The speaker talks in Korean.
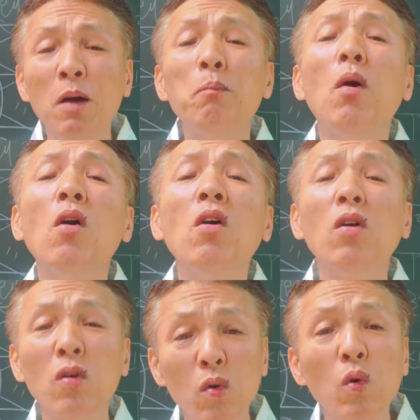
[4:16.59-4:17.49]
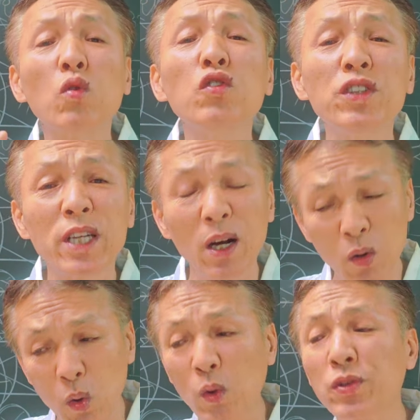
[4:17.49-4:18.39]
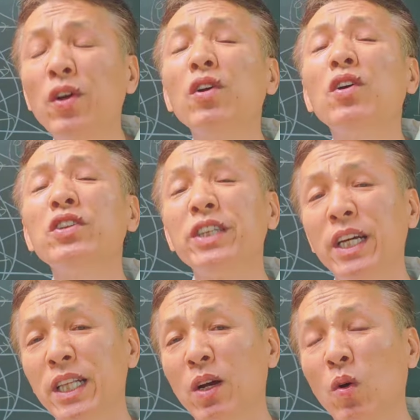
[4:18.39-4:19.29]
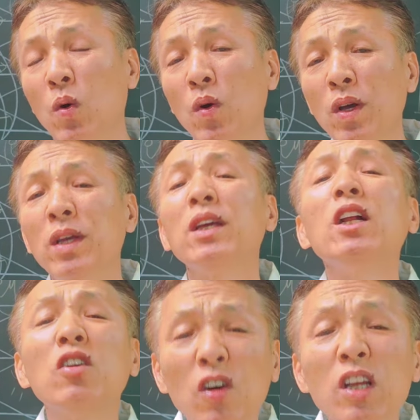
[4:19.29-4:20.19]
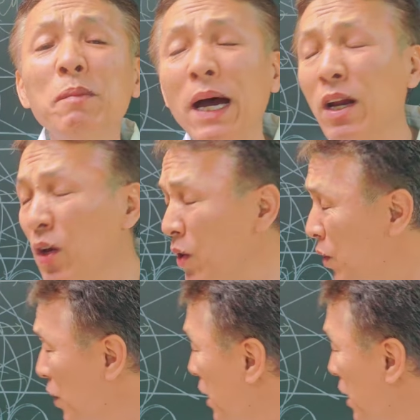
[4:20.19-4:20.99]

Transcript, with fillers: 번거롭고 귀찮고 설거지해야 되고 일거리 많아요.